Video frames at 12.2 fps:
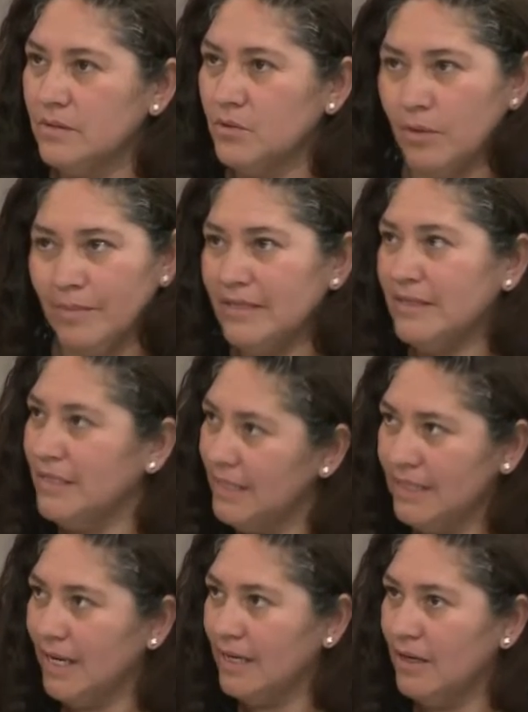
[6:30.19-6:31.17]
Eso es
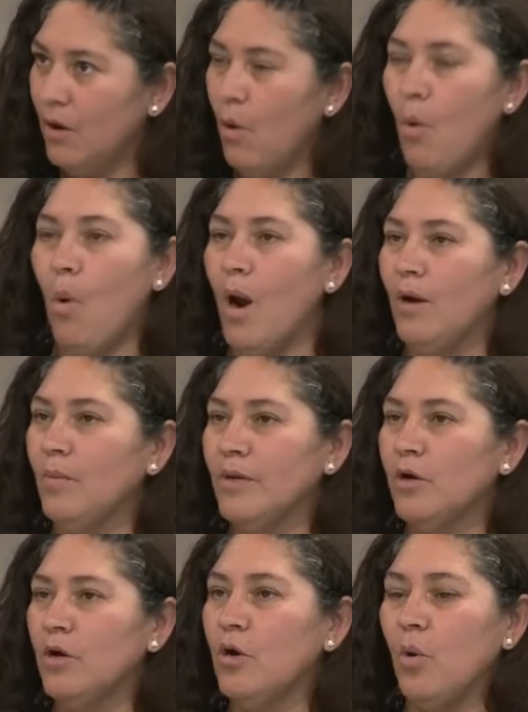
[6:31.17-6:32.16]
mentira. O a lo
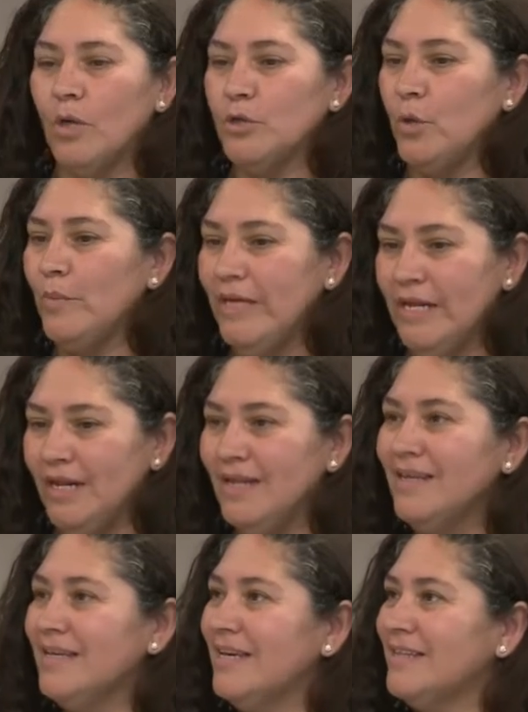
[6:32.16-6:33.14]
mejor los 4.000
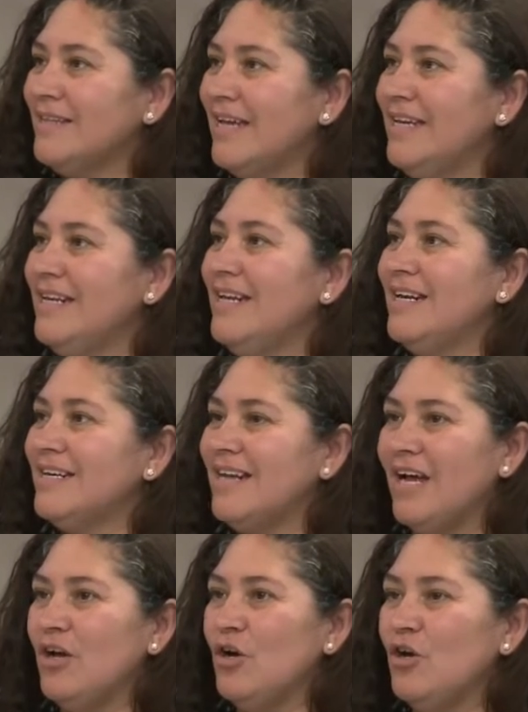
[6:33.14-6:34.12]
que están en el
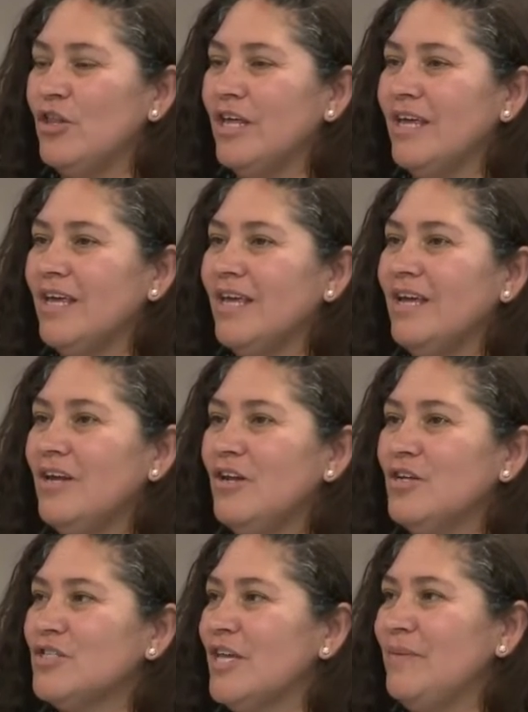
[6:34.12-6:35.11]
rango de
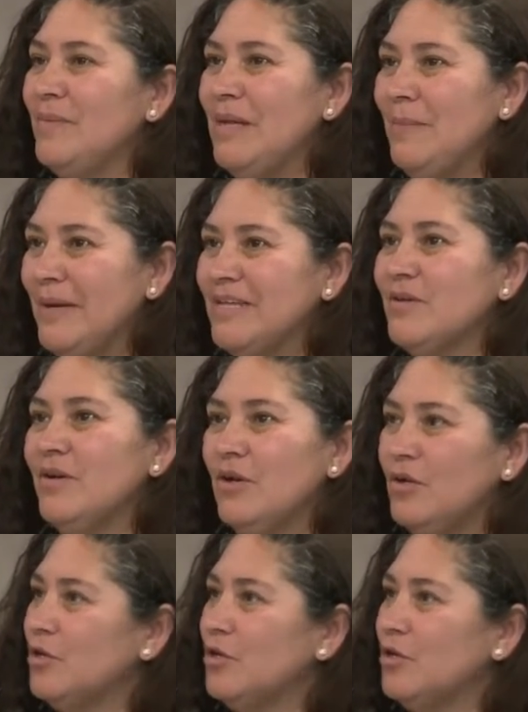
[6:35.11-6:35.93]
los 6.000 pesos,